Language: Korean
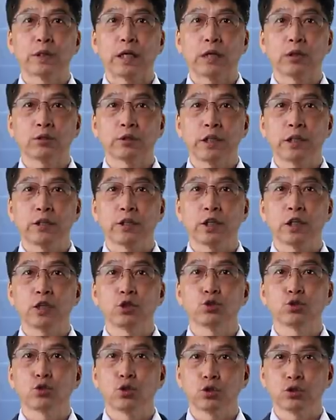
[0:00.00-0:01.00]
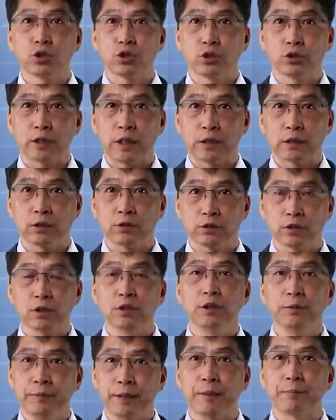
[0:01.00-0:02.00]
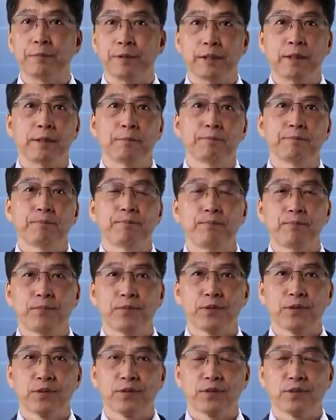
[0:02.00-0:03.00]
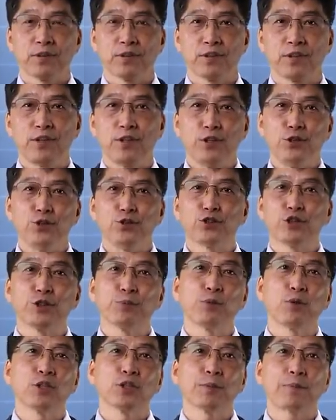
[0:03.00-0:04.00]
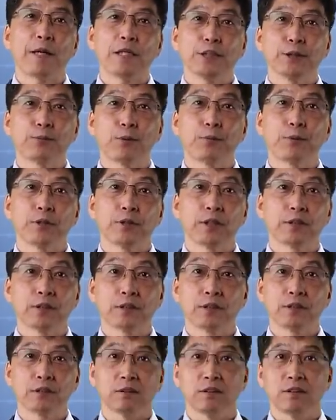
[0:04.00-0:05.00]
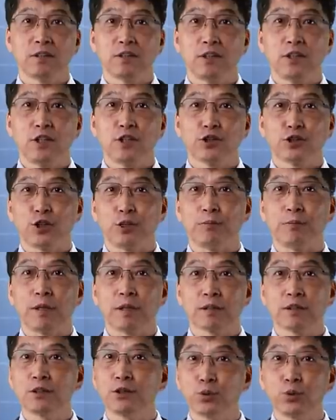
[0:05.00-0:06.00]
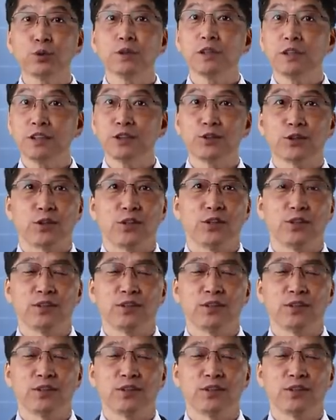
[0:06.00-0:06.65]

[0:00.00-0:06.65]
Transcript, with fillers: 단어 사용이 줄어들었다는 것을 의미합니다. 육십오에서 팔십오 퍼센트는 정말 큰 손실이죠.